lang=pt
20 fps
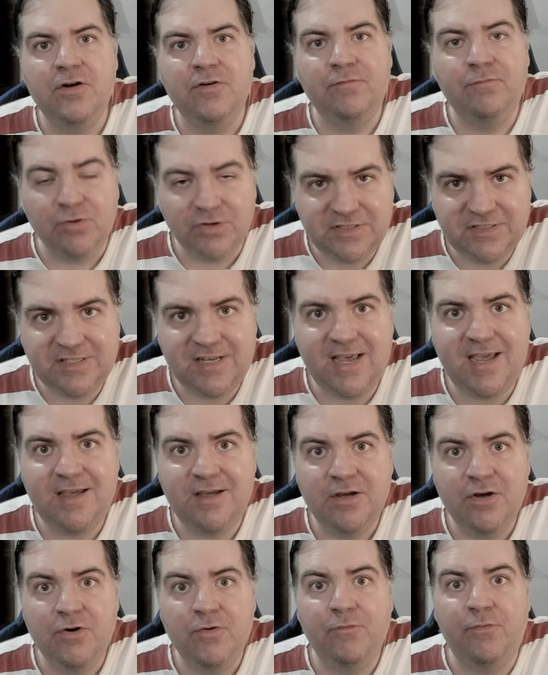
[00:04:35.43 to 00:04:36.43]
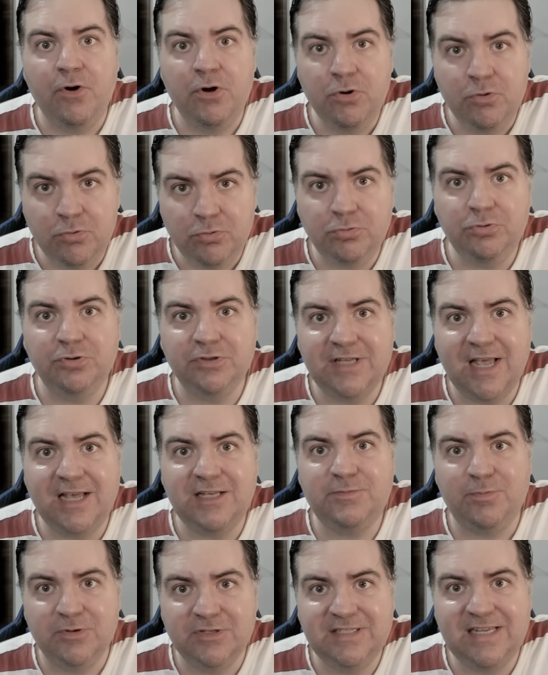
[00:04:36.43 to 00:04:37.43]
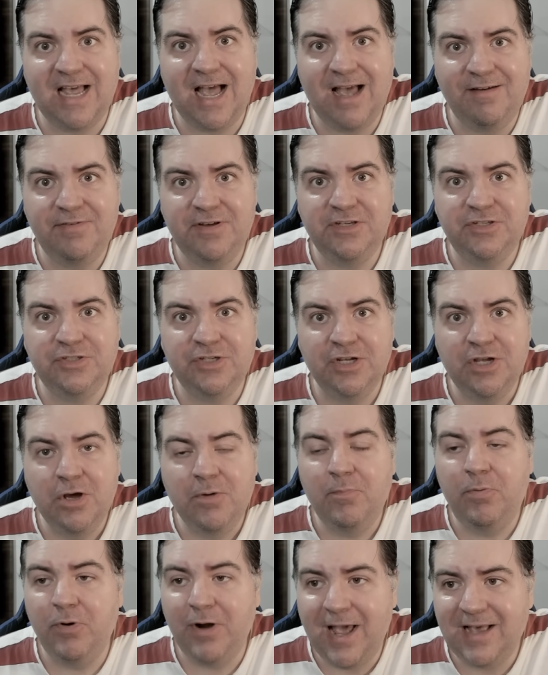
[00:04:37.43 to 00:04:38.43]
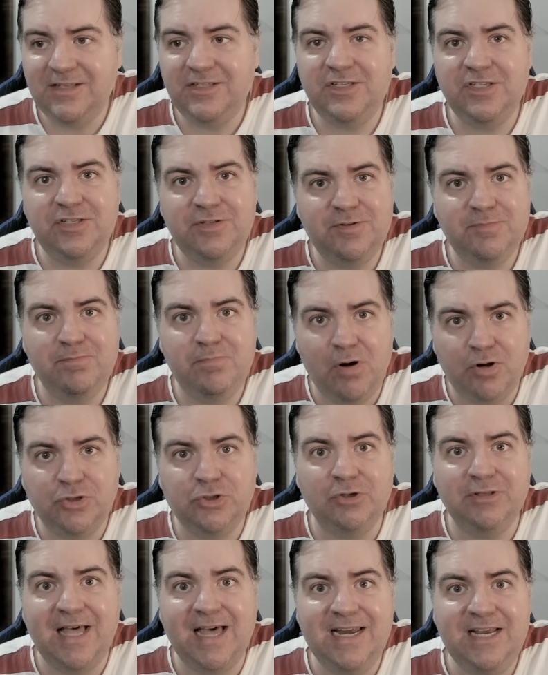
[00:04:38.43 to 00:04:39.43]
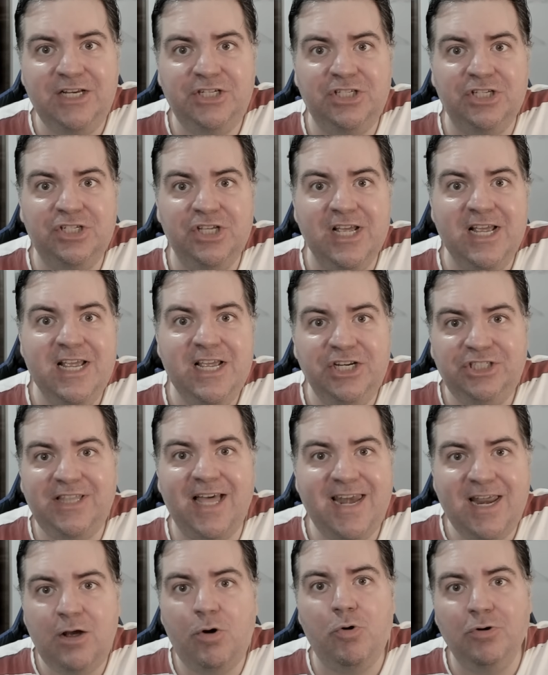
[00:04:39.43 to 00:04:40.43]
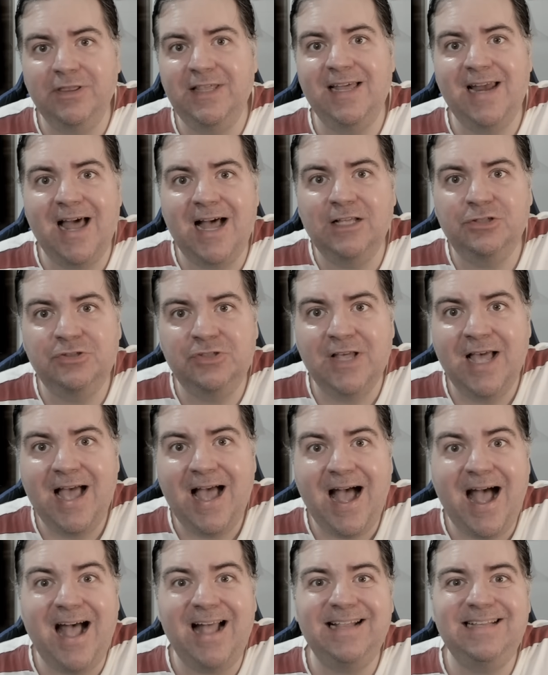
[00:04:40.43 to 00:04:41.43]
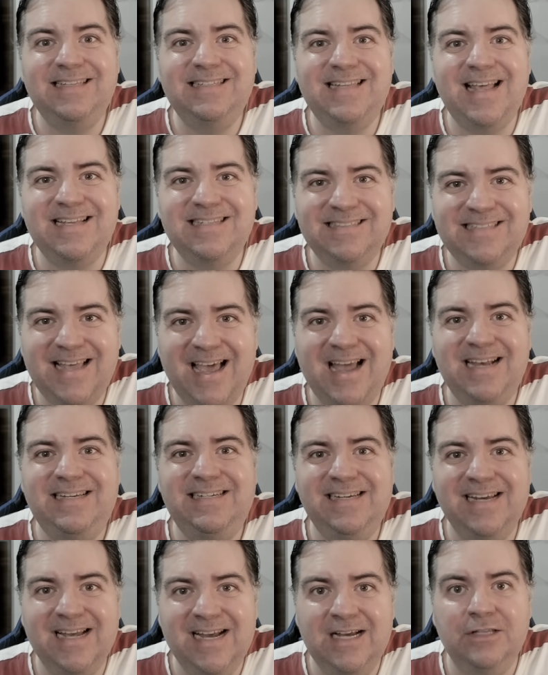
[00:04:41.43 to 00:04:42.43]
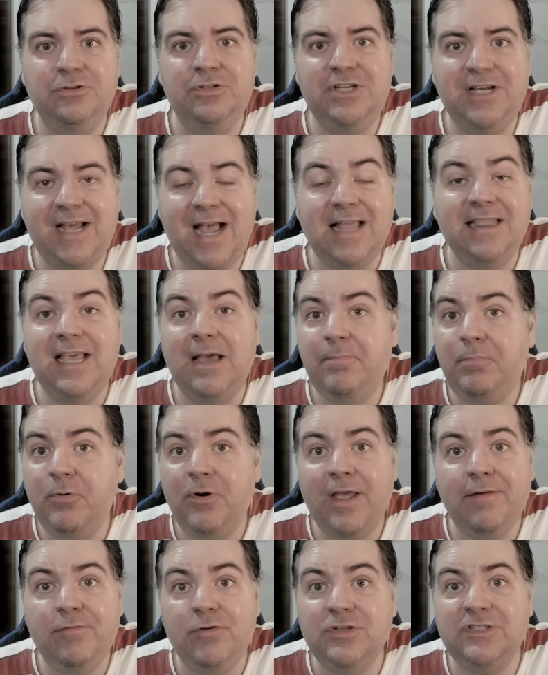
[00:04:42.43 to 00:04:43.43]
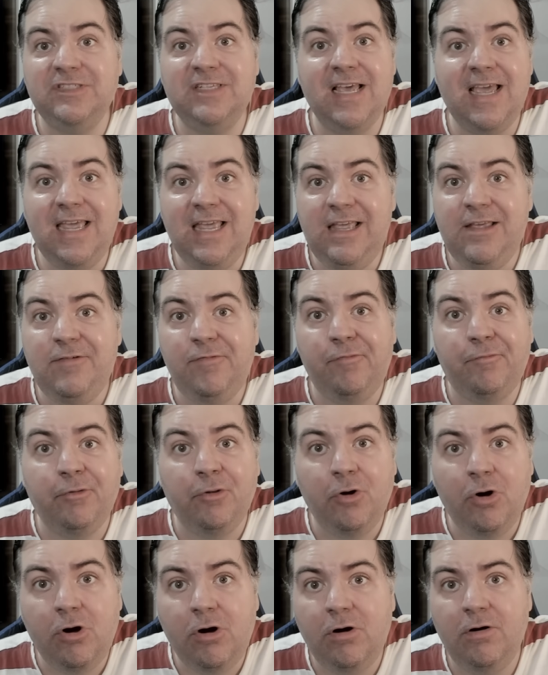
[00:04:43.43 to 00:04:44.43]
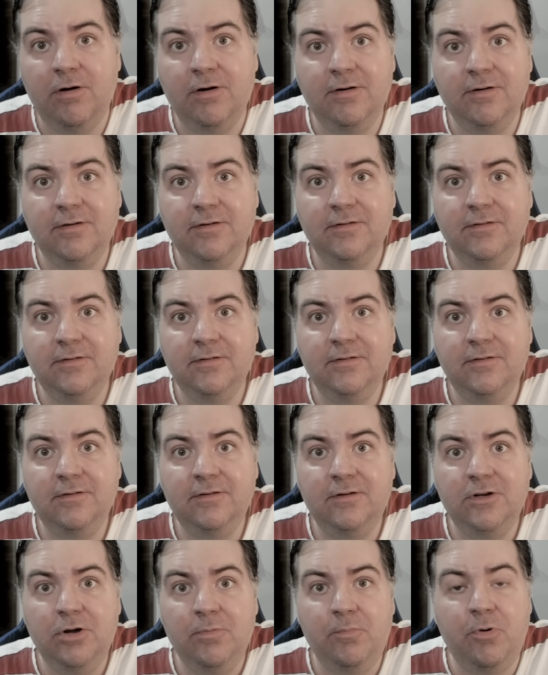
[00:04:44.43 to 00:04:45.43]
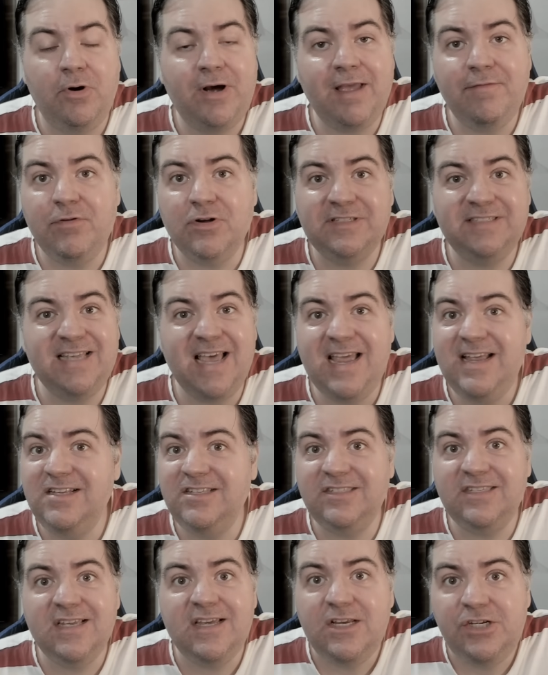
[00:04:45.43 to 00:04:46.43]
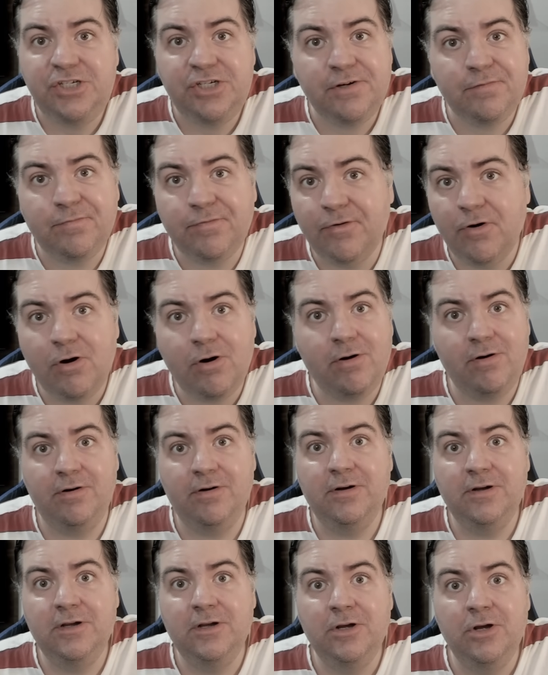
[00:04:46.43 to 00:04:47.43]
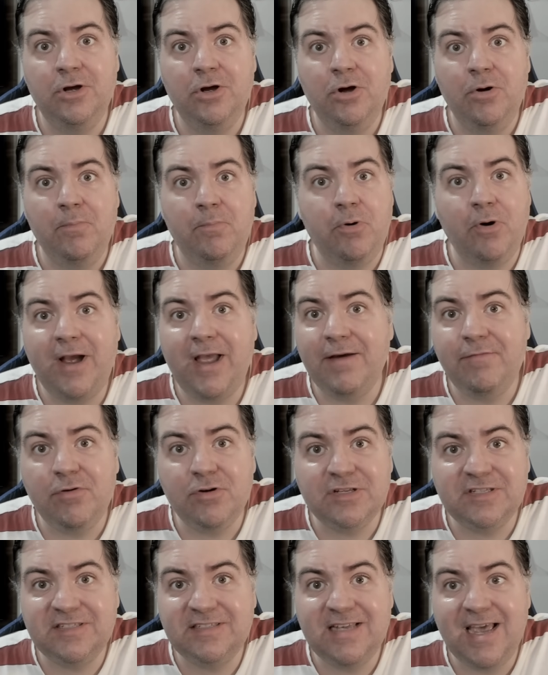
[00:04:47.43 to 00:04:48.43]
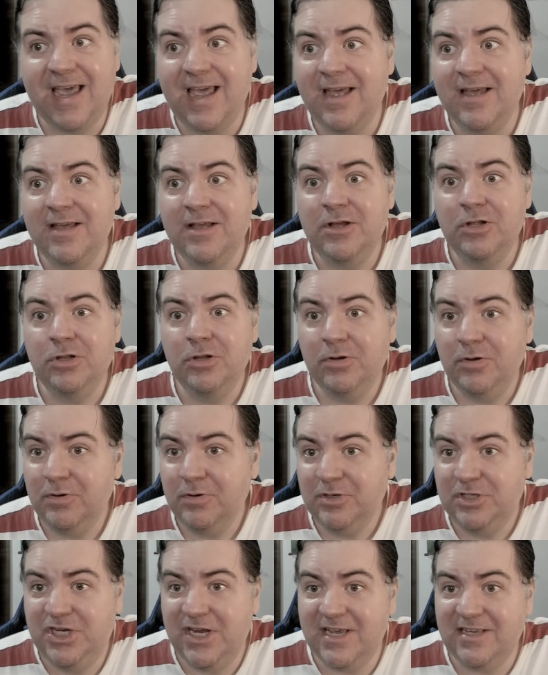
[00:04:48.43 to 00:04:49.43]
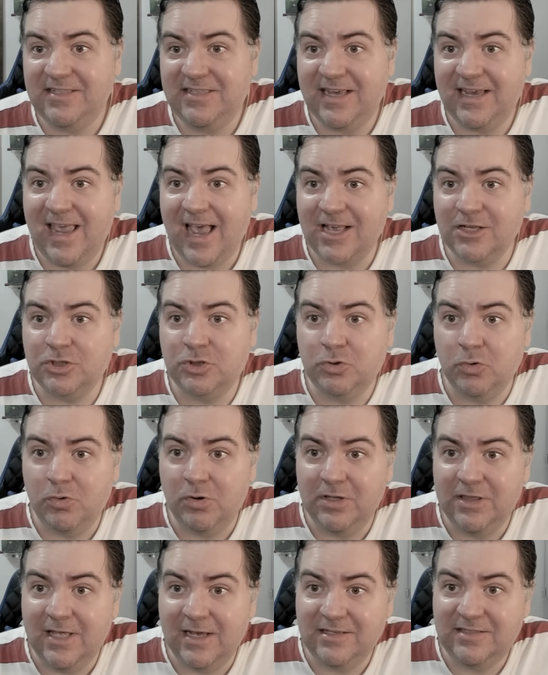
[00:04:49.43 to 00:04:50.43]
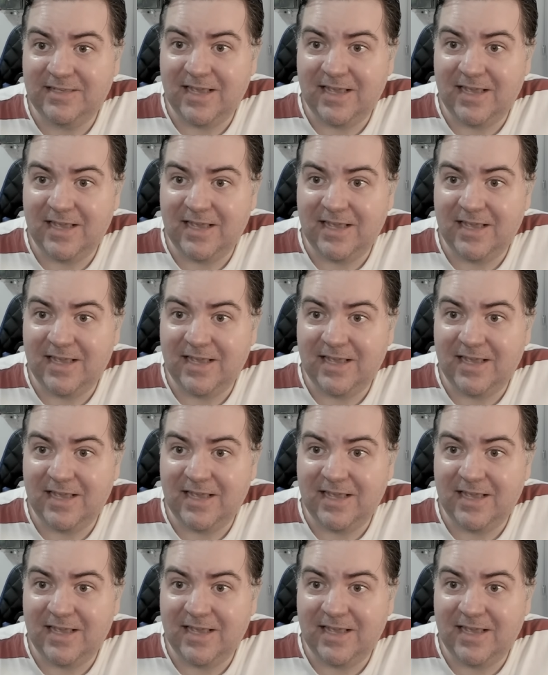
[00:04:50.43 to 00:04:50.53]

Você foi um dos responsáveis por esses bolsonaristas estarem condenados a 17 anos de cadeia porque você inflou, porque você incentivou, porque você disse que as urnas